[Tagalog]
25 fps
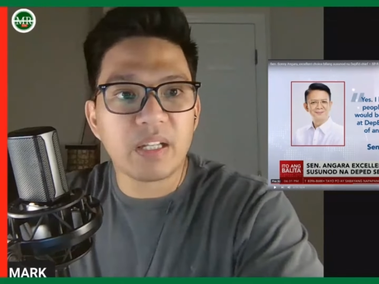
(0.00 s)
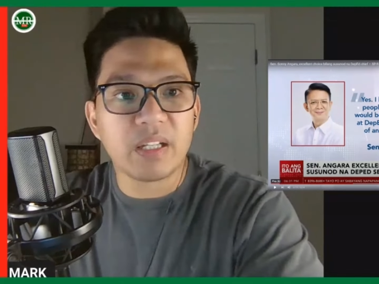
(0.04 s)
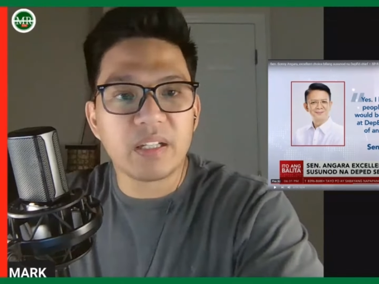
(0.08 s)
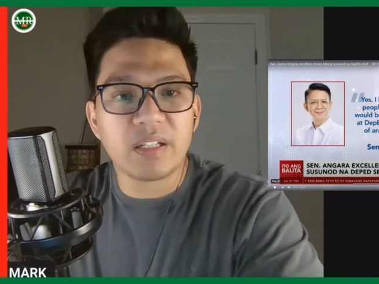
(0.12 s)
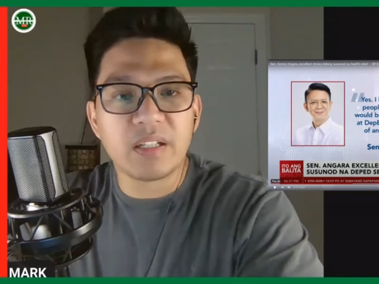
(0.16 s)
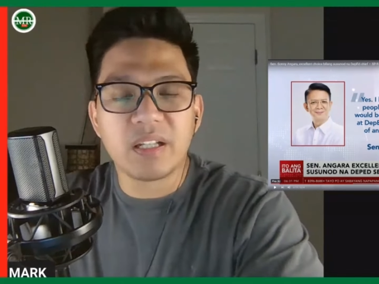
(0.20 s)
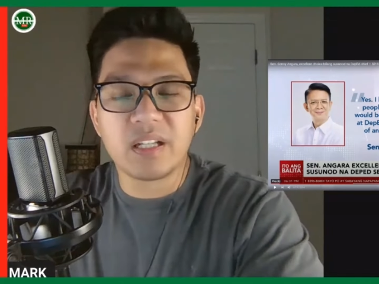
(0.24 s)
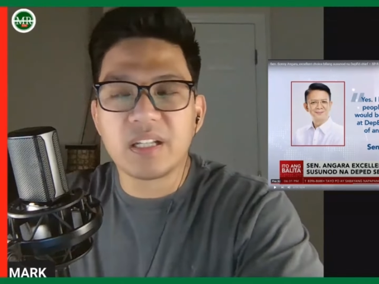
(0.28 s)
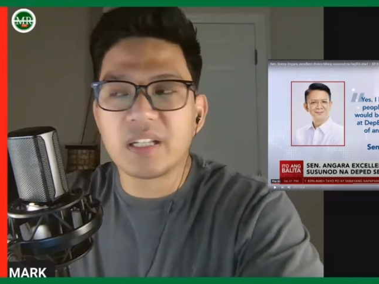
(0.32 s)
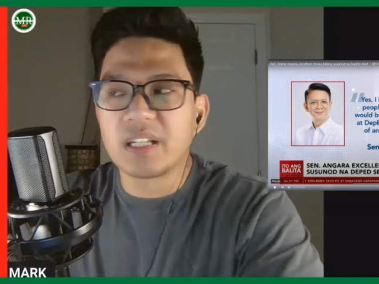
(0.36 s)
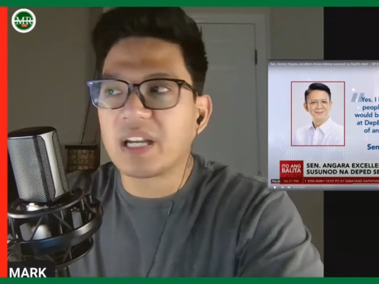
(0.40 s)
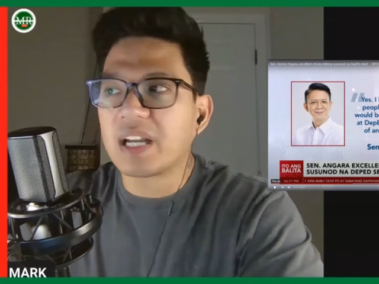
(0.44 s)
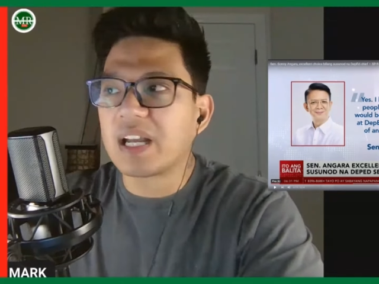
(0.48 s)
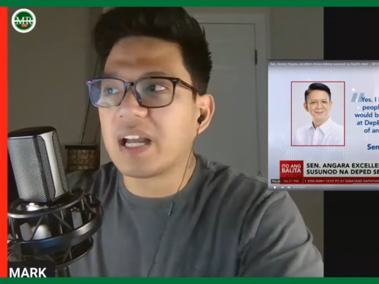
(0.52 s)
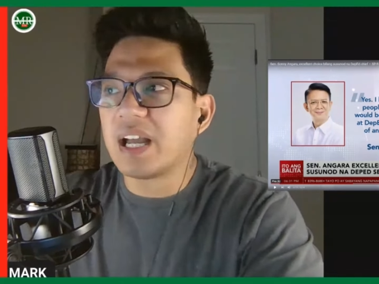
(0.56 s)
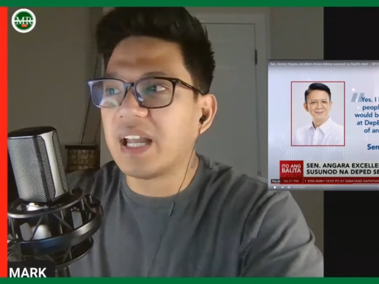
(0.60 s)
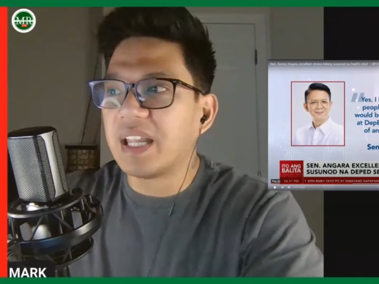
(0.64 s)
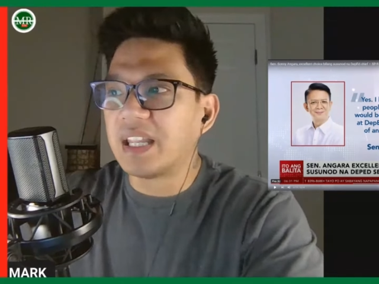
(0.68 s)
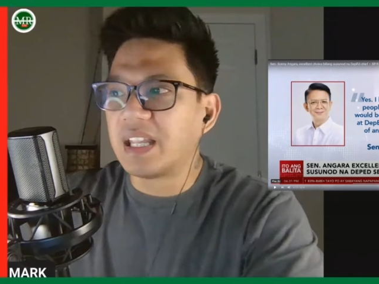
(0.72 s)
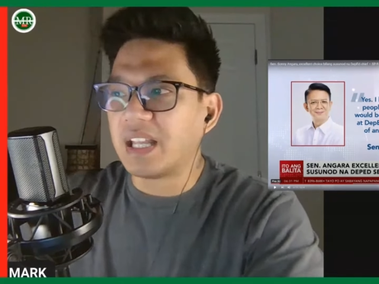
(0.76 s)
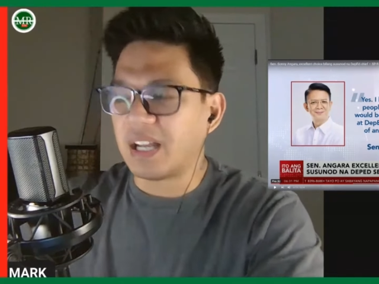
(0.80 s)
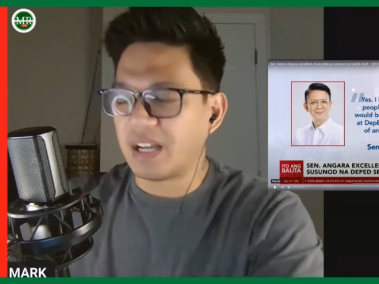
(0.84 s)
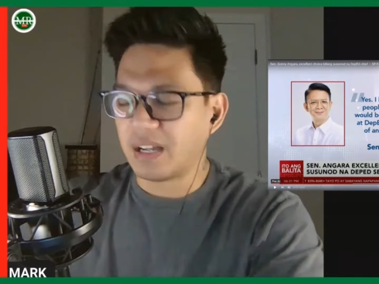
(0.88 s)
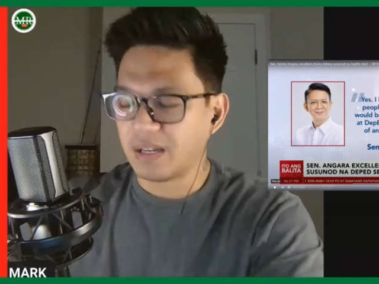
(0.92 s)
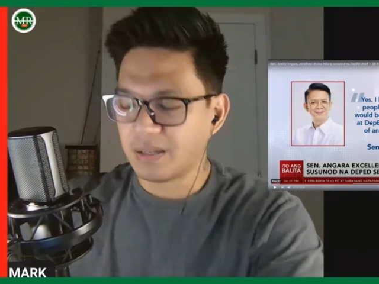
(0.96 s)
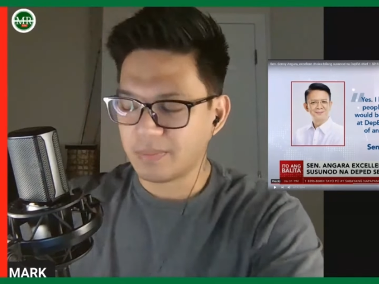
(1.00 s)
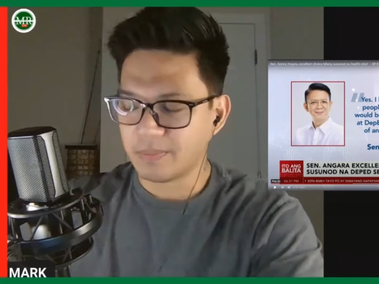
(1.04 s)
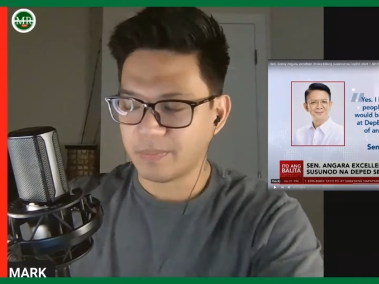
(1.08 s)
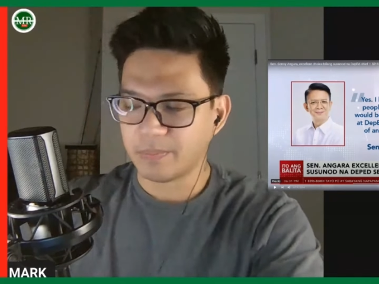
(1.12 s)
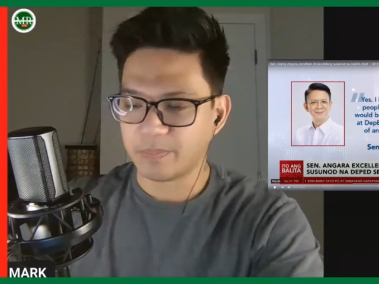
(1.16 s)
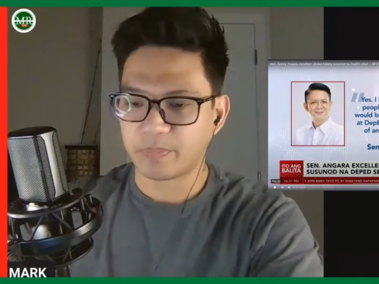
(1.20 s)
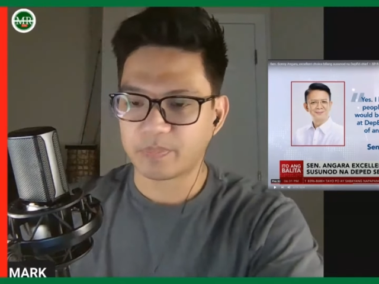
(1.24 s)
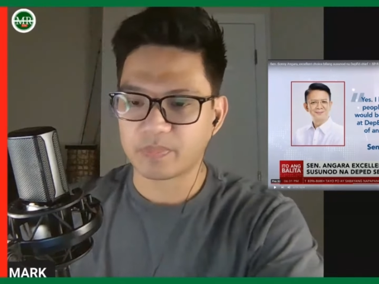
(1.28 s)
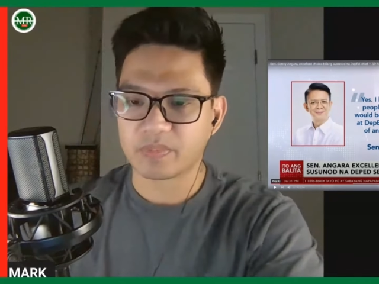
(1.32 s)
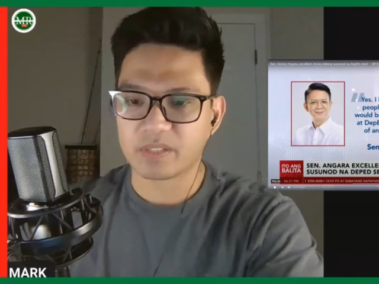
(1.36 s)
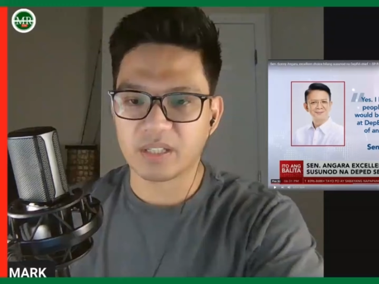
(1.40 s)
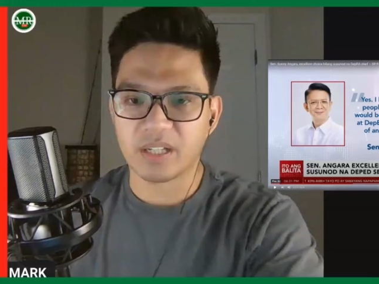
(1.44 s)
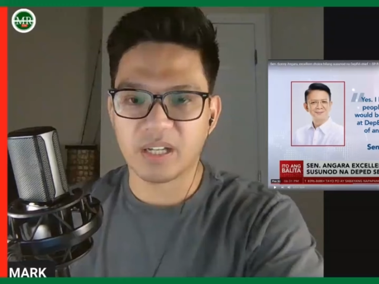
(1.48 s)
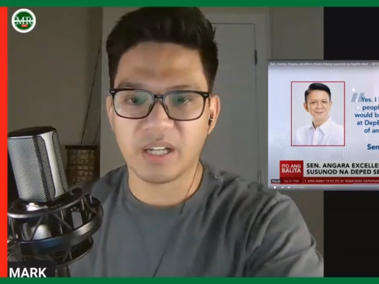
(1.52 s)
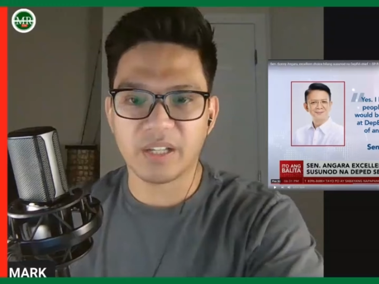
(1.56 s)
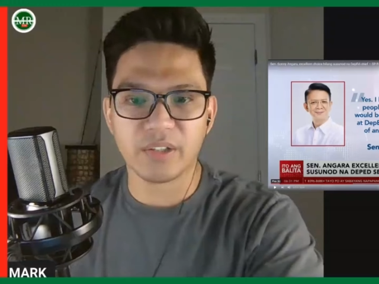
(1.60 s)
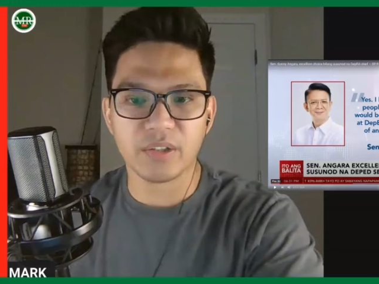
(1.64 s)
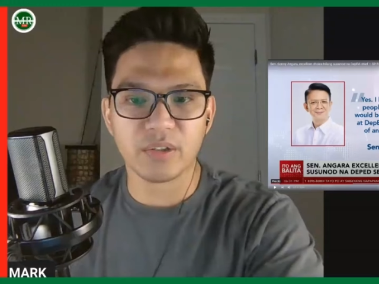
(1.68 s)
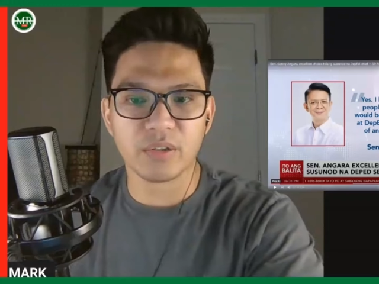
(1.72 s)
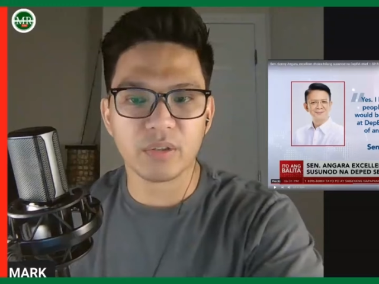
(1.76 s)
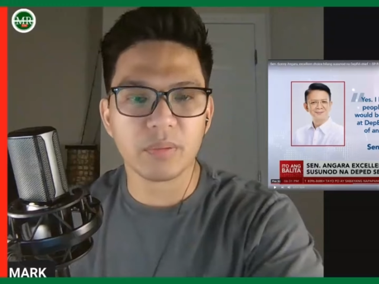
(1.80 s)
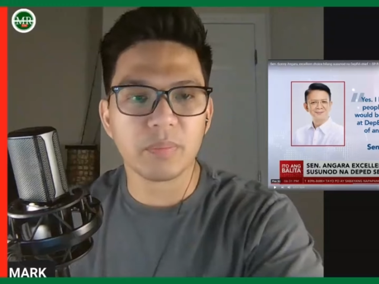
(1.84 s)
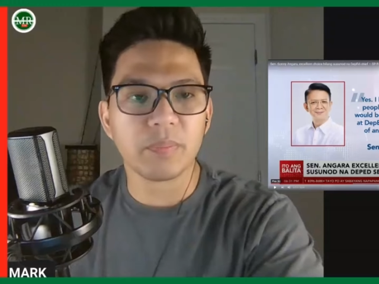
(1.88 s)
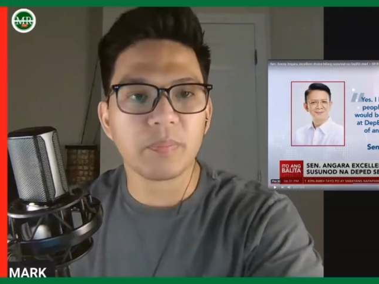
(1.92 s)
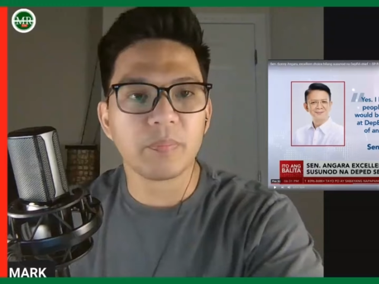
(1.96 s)
na hindi niya kayang,
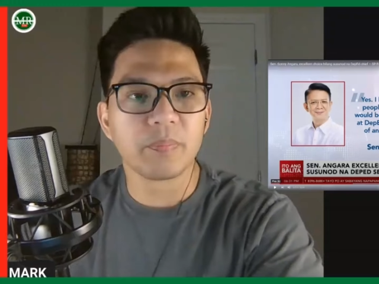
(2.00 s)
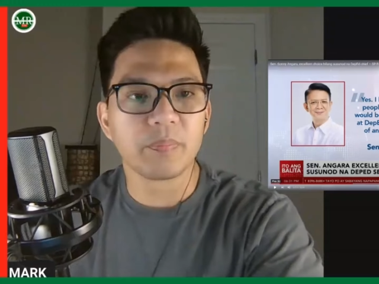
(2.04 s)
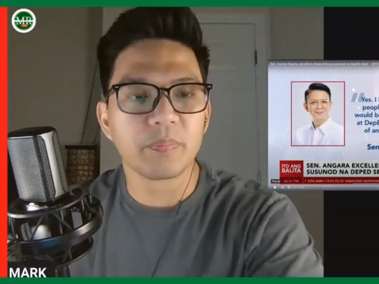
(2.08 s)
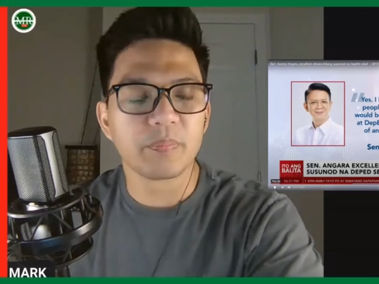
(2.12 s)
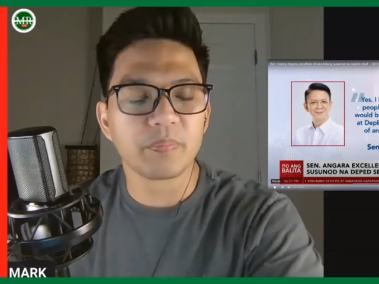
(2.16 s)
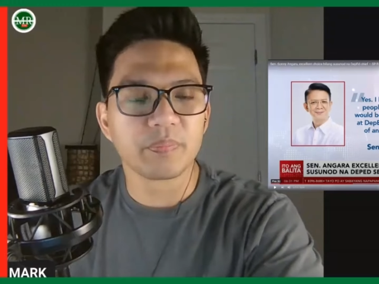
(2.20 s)
ano,